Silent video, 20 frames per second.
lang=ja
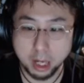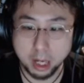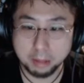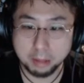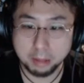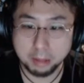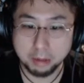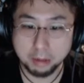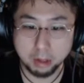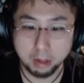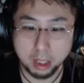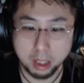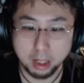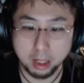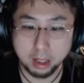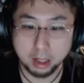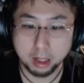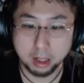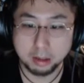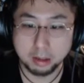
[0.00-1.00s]
病気なん
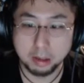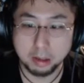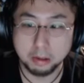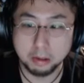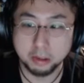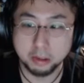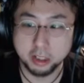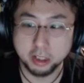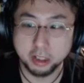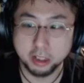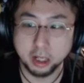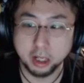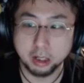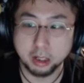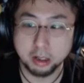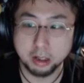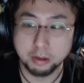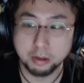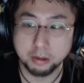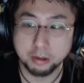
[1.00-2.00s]
だっていう自覚が日
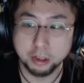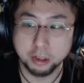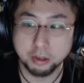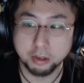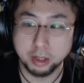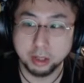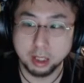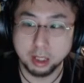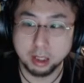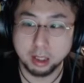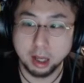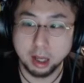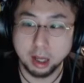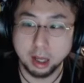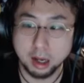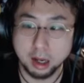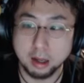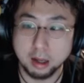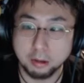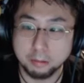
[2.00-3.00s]
本人は足りな
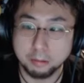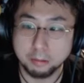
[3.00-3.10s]
いの。